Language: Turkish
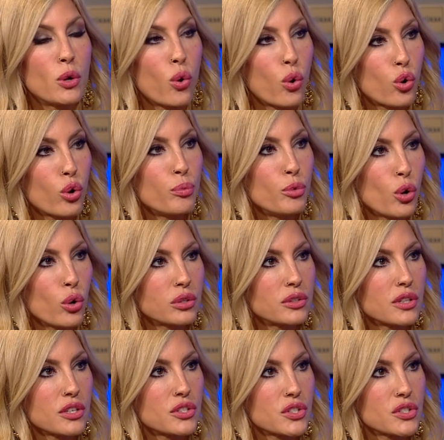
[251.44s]
korkum
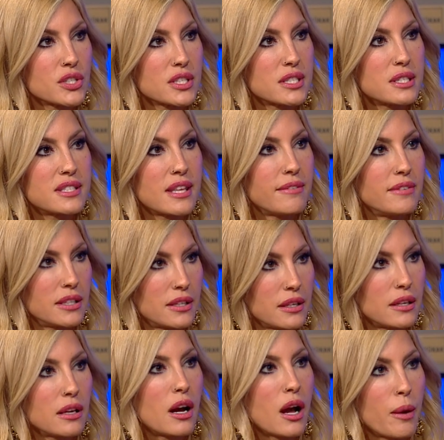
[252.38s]
yoktu açıkçası.
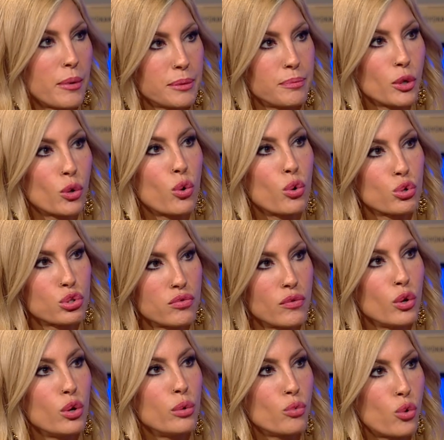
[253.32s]
Sevdiklerini kaybetme korkusu ve ölüm